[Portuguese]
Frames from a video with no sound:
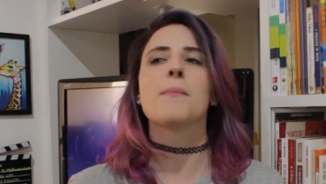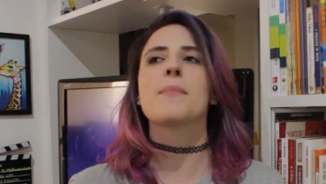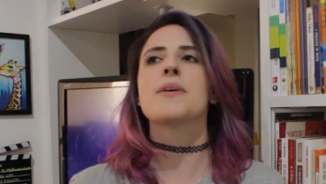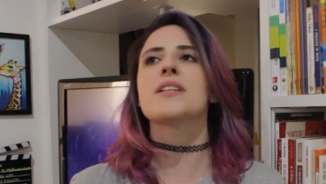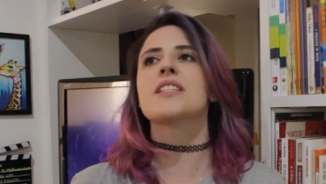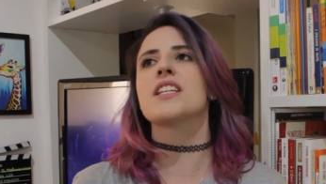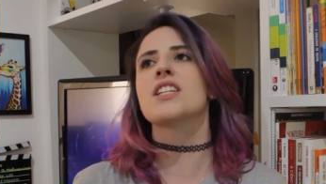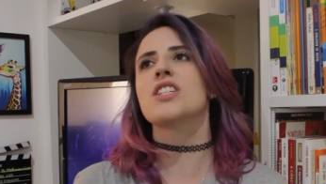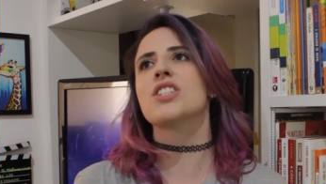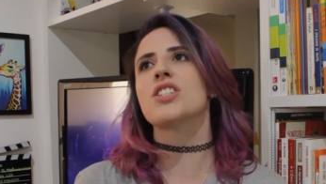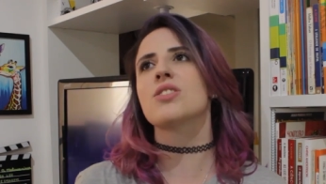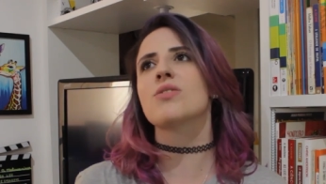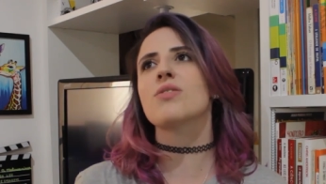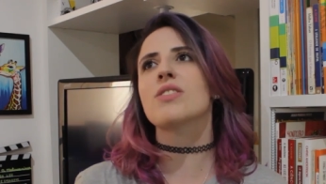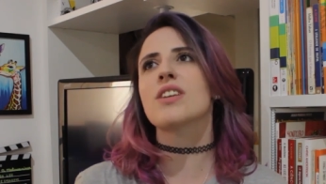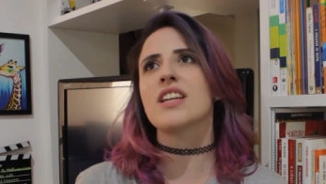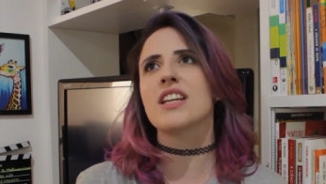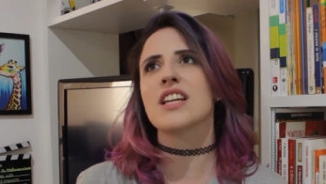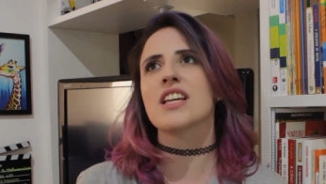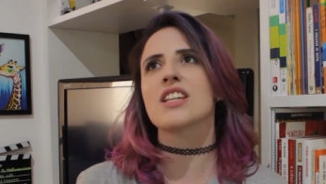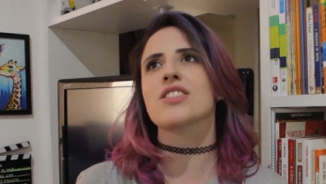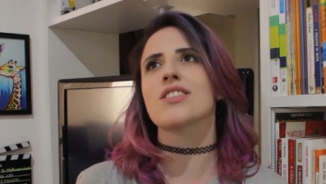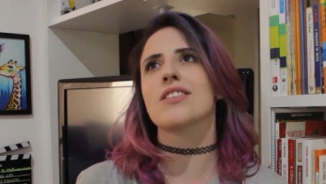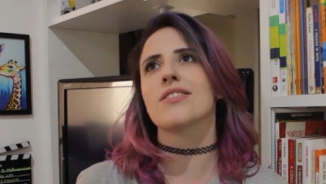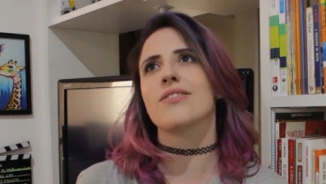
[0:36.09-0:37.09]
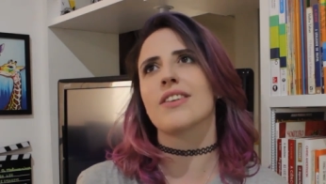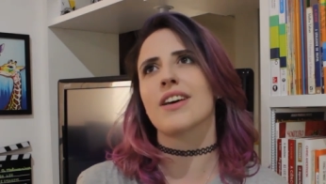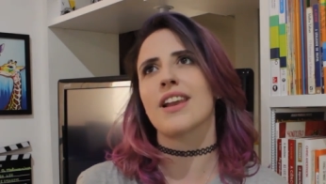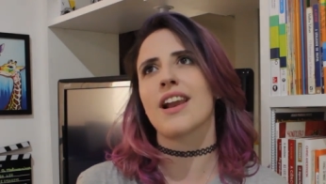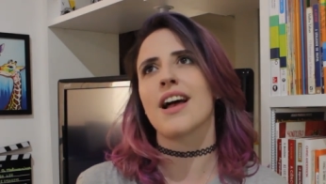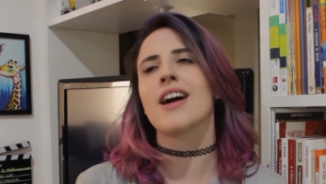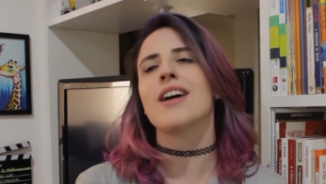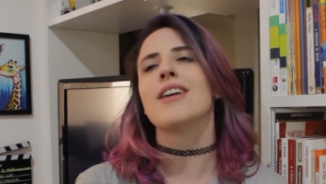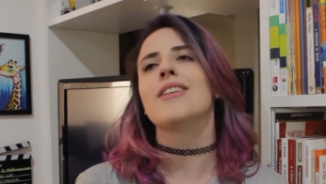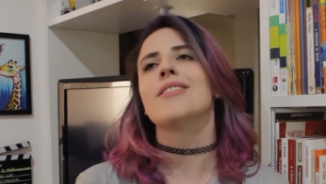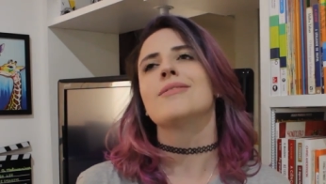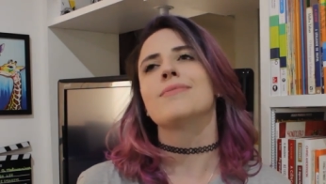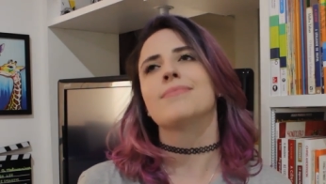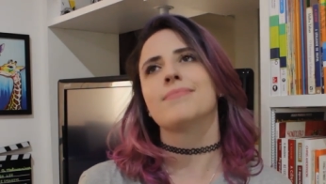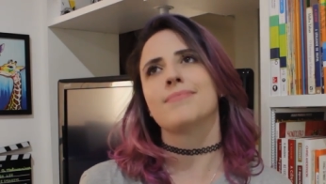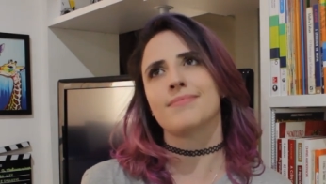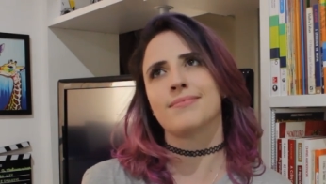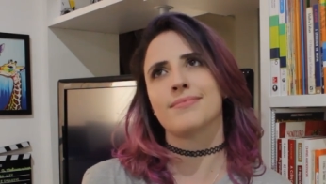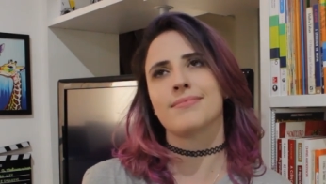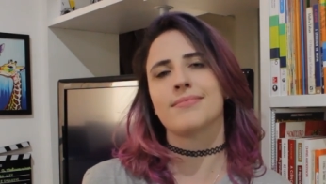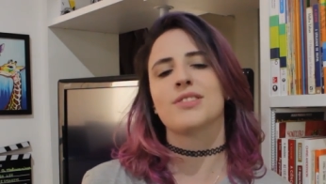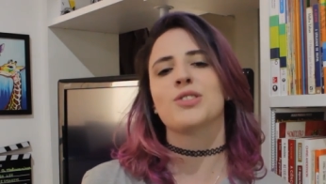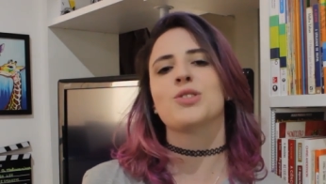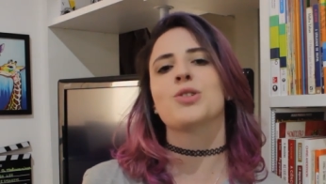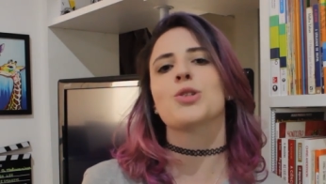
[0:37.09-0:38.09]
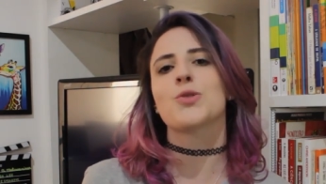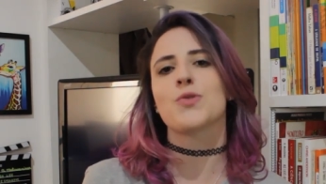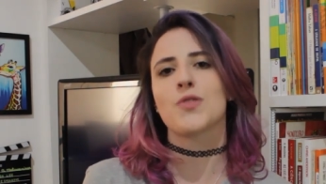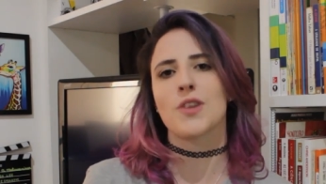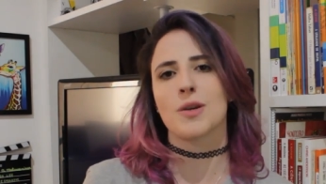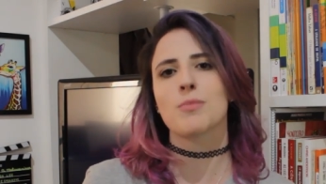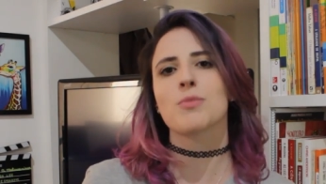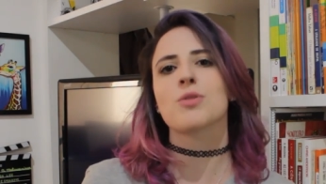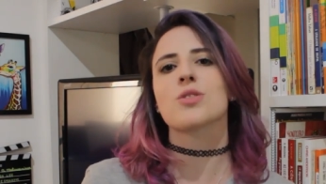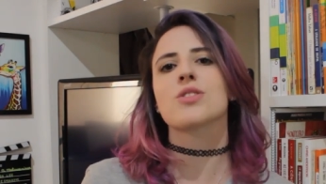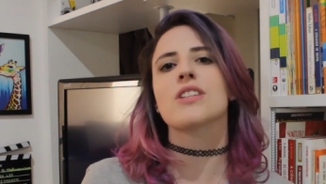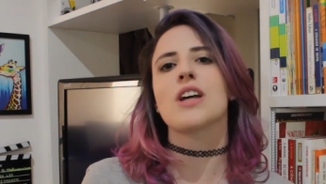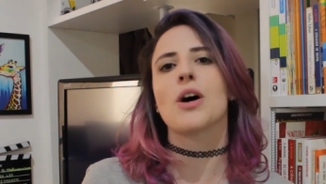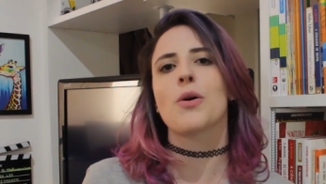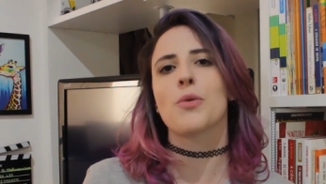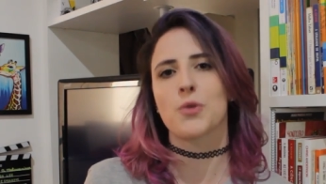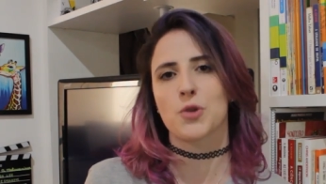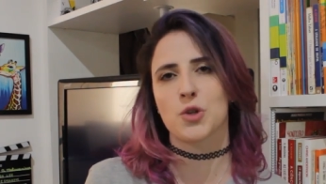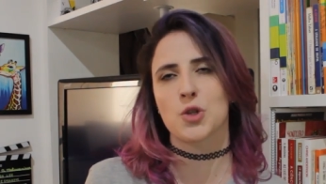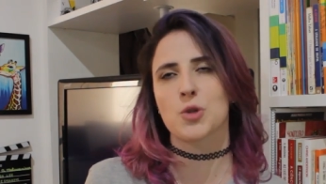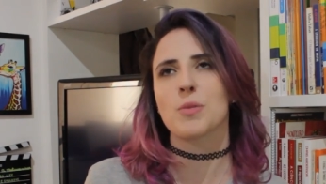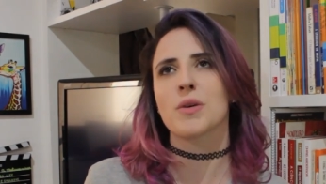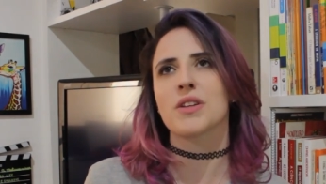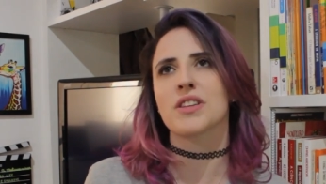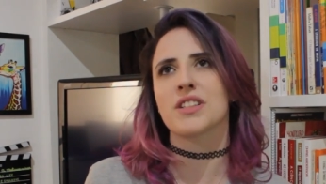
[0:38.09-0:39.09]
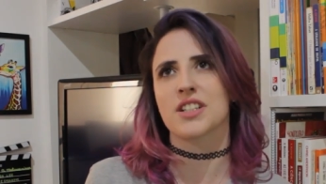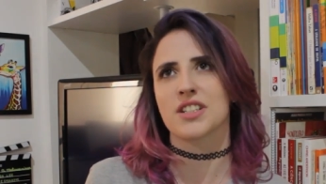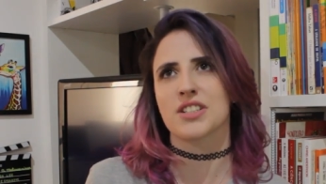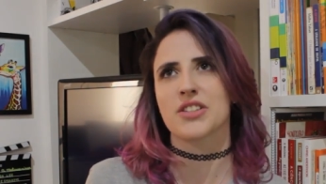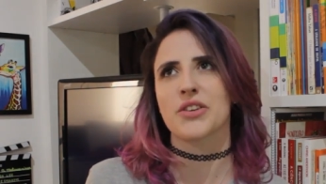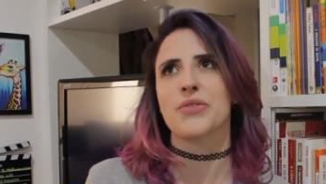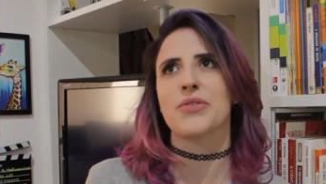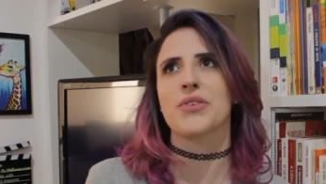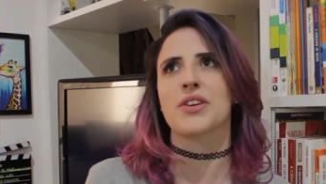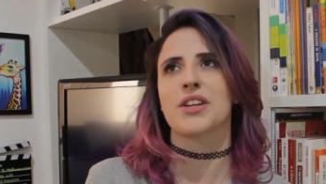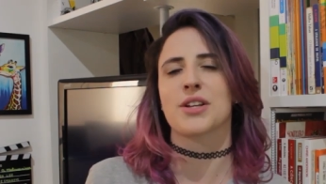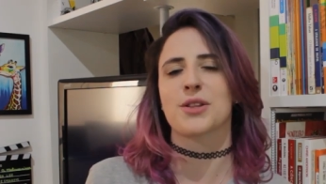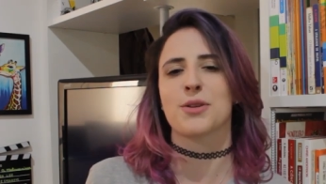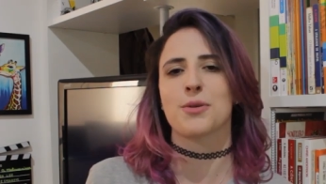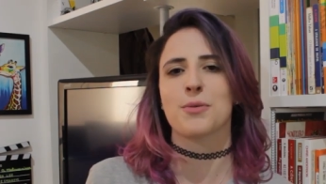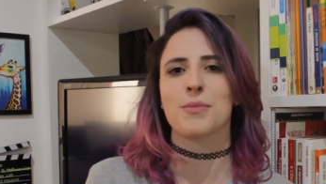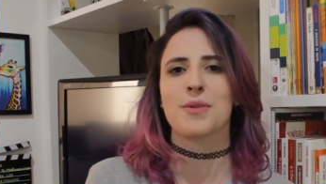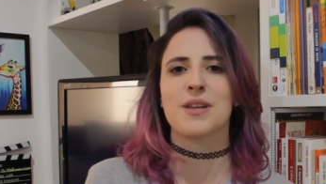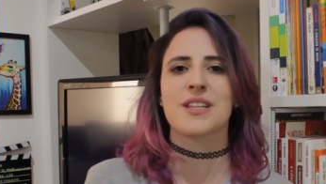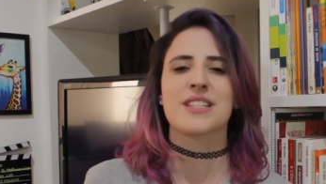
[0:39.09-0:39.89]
mas a gente não queria só falar Hum, nos vemos na última terça-feira do